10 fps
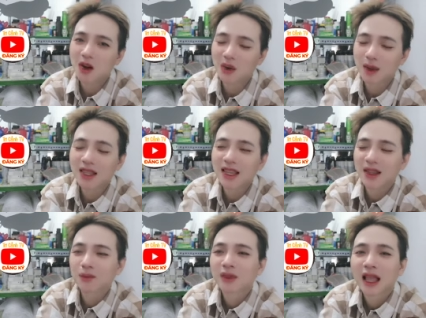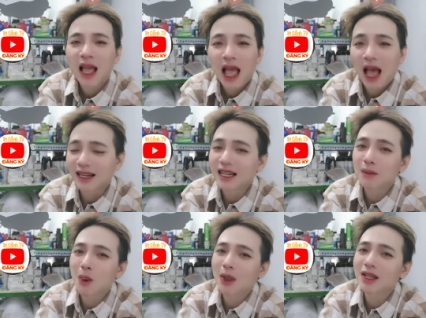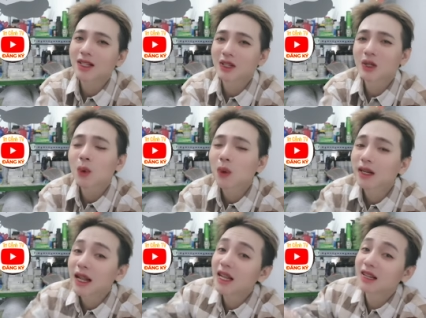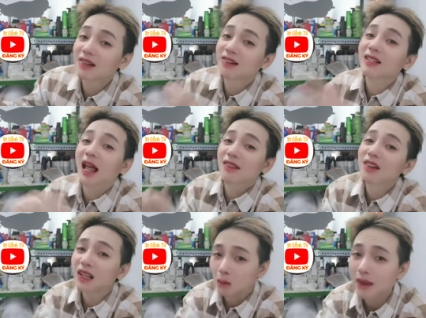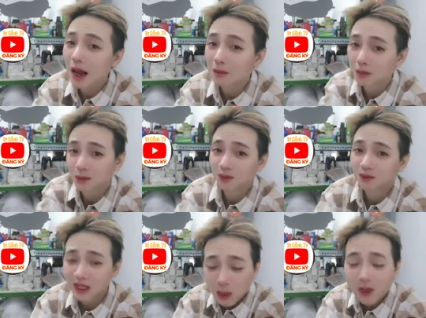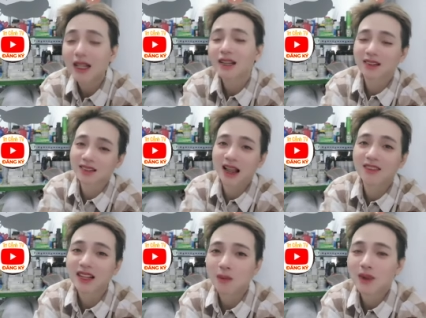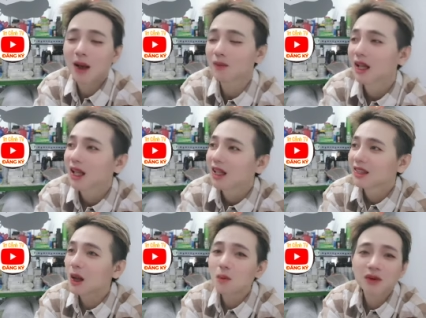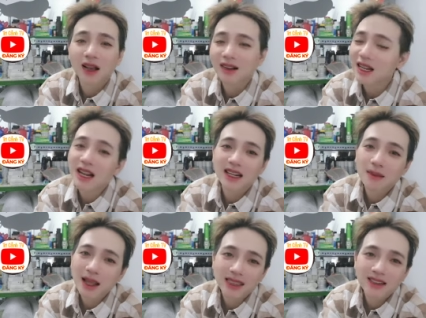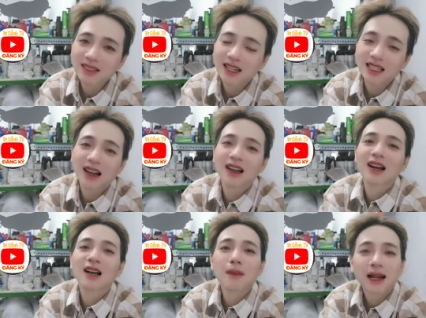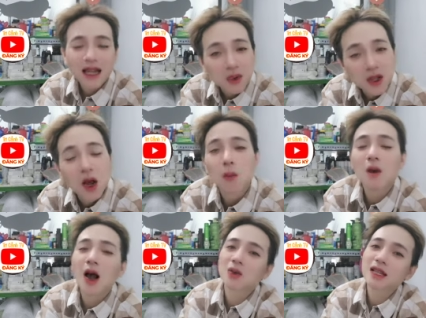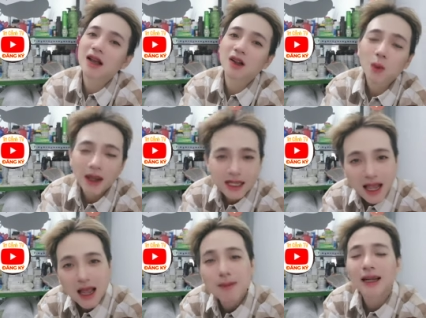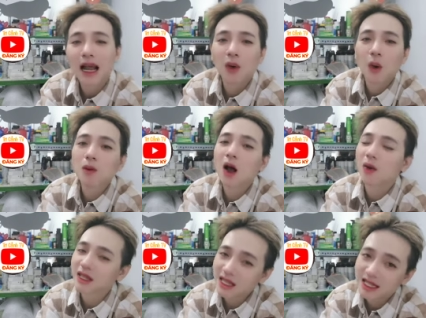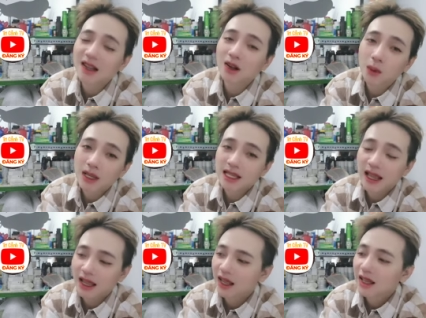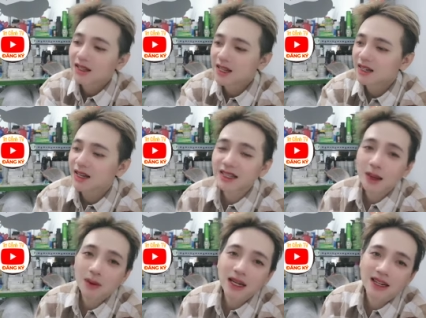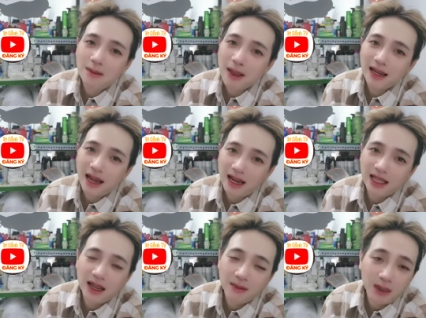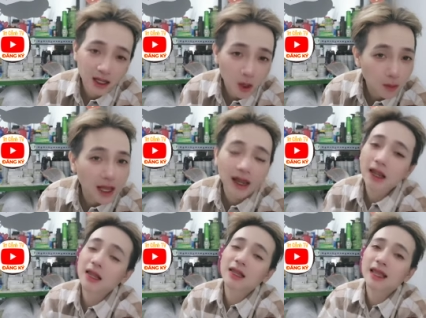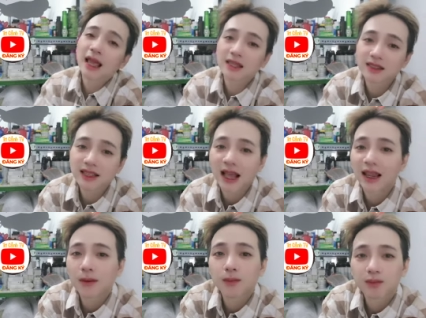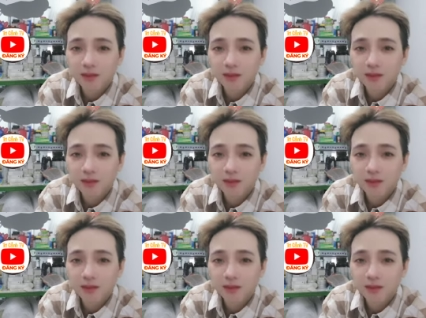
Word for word: rồi bởi vì ảnh là một cái người luôn đi ngược lại với cộng đồng luôn đi ngược lại với cộng đồng trong những cái drama trước là trời ơi ban đầu thì ủng hộ sau đó quay xe ban đầu ủng hộ thì sau đó quay xe cho nên trong cái drama này thì mình cũng thấy y chang như vậy